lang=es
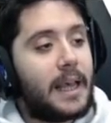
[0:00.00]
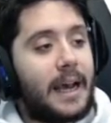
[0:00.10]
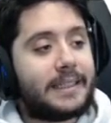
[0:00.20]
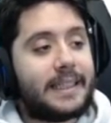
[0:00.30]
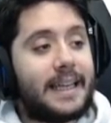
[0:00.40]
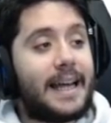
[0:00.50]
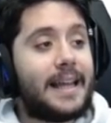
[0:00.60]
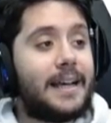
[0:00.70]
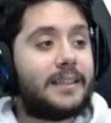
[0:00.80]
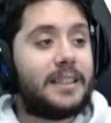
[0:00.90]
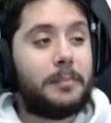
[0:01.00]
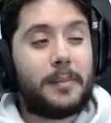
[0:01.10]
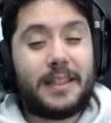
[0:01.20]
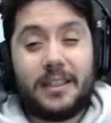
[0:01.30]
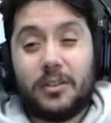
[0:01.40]
Así que nada,
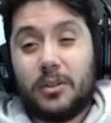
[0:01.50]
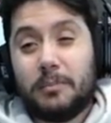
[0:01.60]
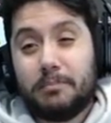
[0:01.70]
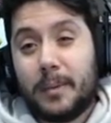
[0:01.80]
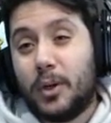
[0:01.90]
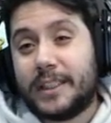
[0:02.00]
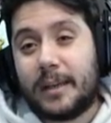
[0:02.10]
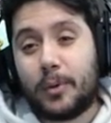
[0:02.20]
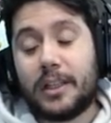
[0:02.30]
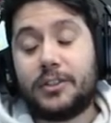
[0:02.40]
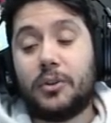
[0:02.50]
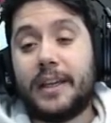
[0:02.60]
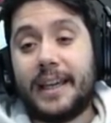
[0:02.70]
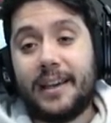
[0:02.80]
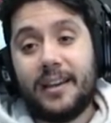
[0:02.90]
simplemente yo me molesta por el hecho de
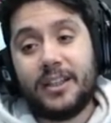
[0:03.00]
que